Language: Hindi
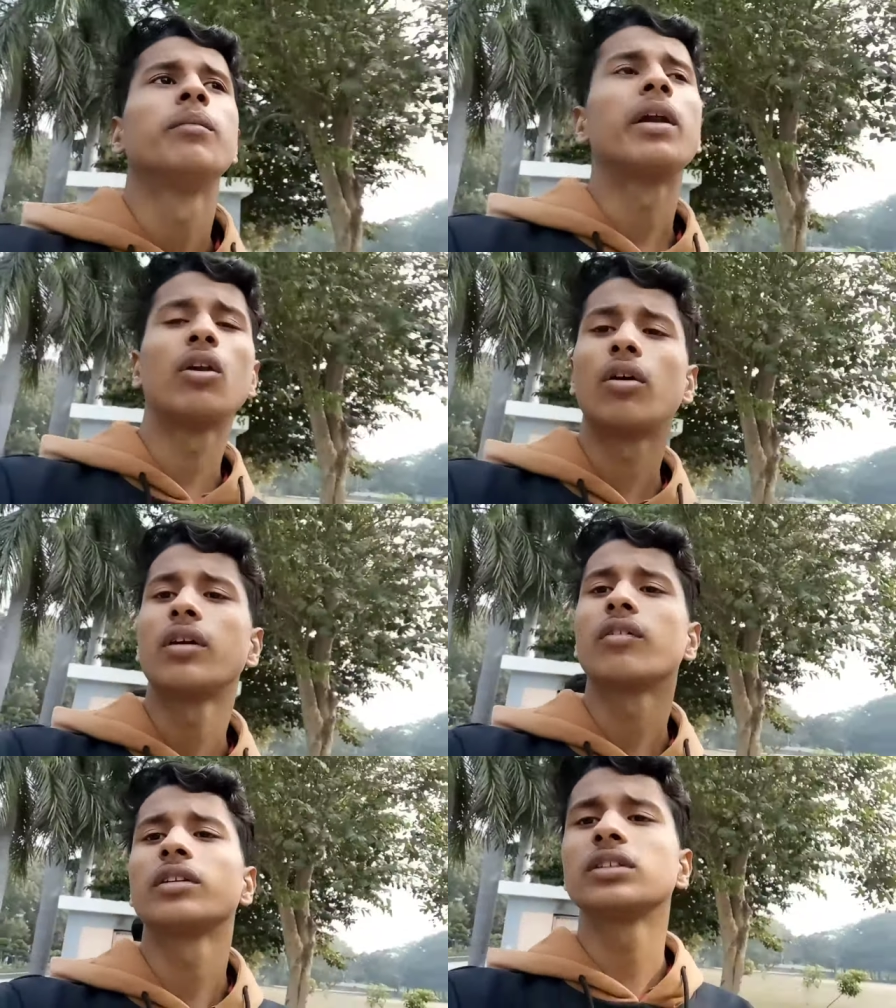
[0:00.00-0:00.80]
पर
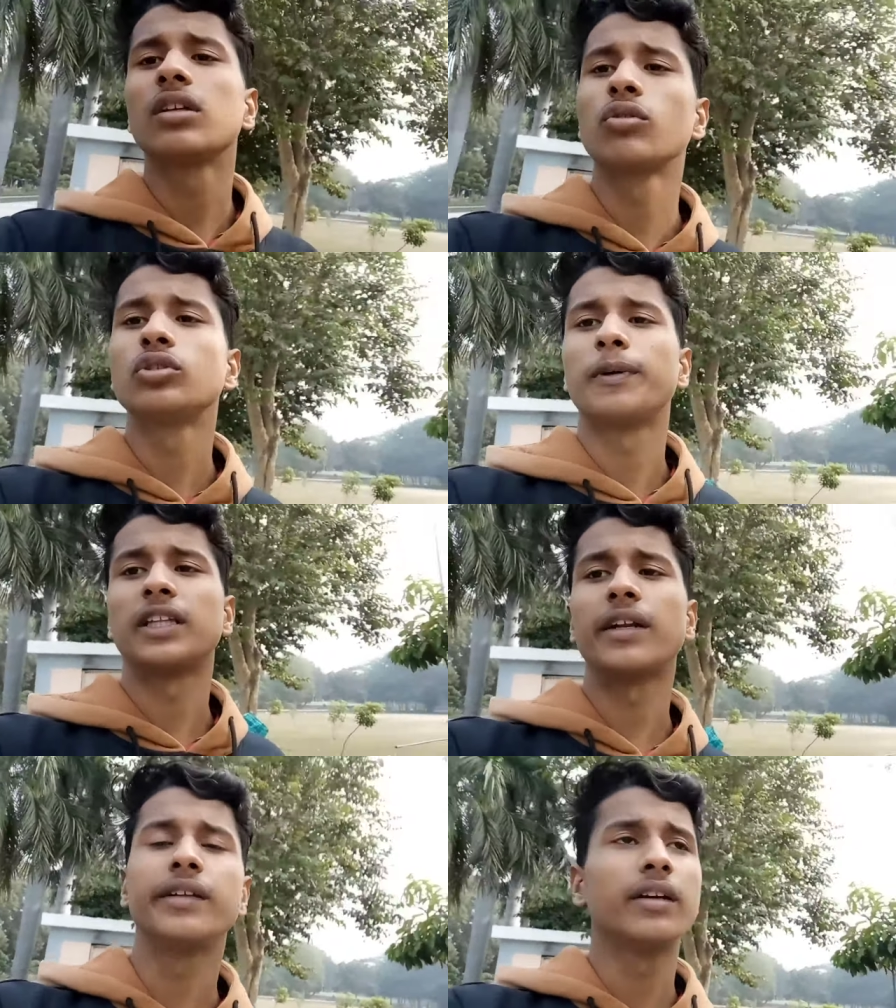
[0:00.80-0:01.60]
लॉकडाउन है तो कुछ
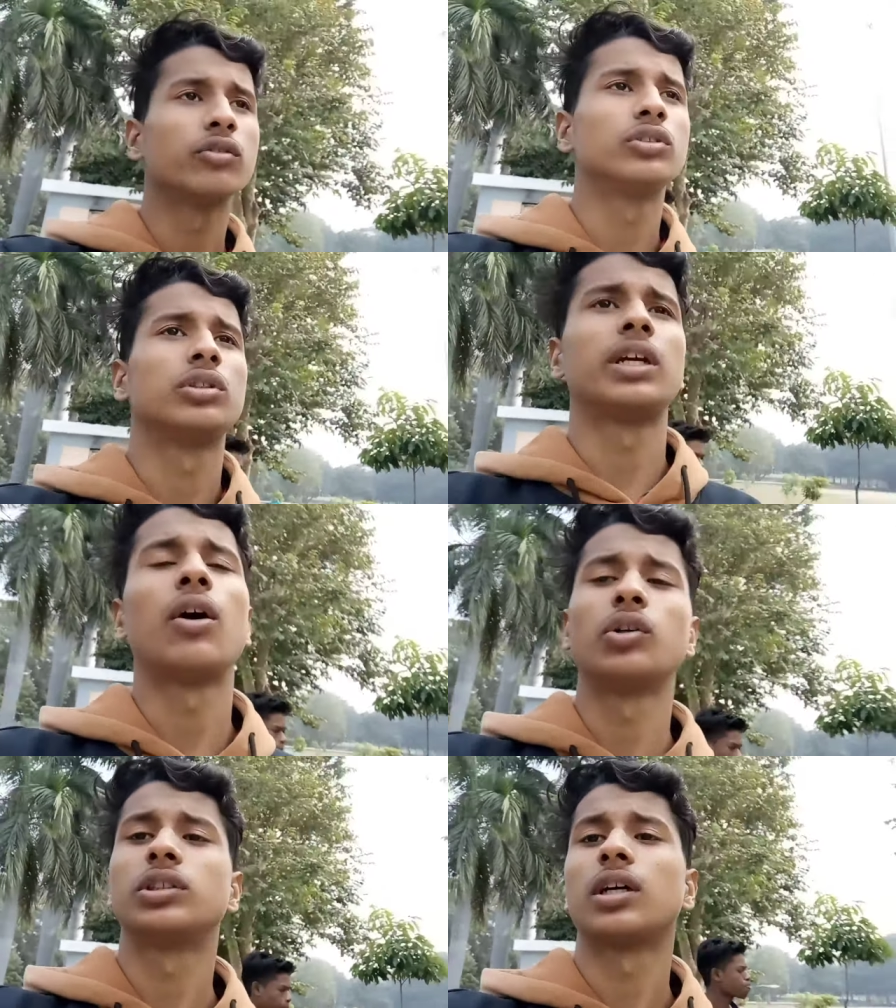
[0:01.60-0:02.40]
पता नहीं है कुछ क्या
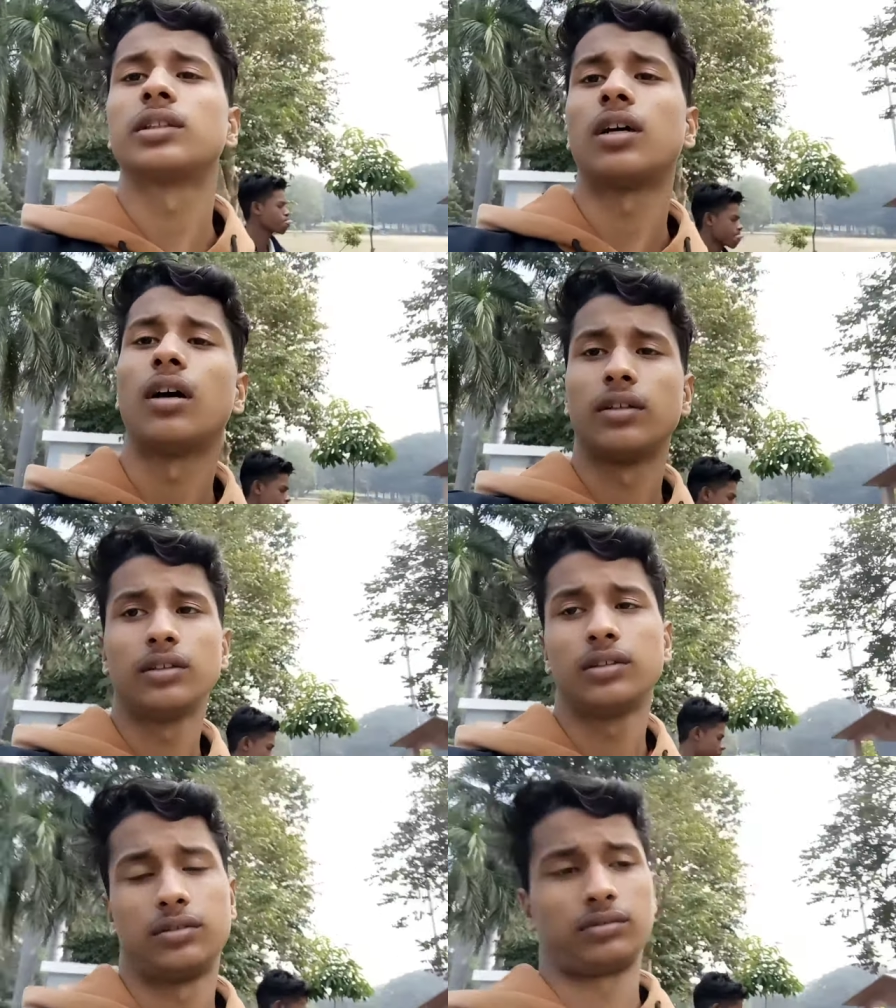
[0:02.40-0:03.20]
हो सकता है